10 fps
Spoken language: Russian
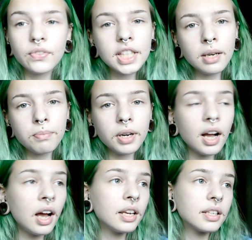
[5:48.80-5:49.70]
Всем
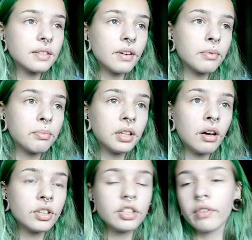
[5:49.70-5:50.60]
пока, и с вами
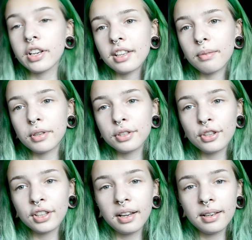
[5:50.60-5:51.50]
была очень важная
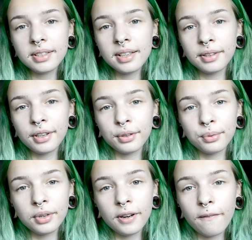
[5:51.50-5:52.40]
персона Александра
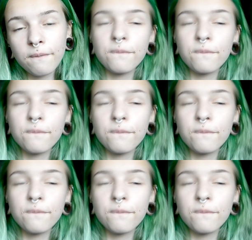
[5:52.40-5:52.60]
Дура.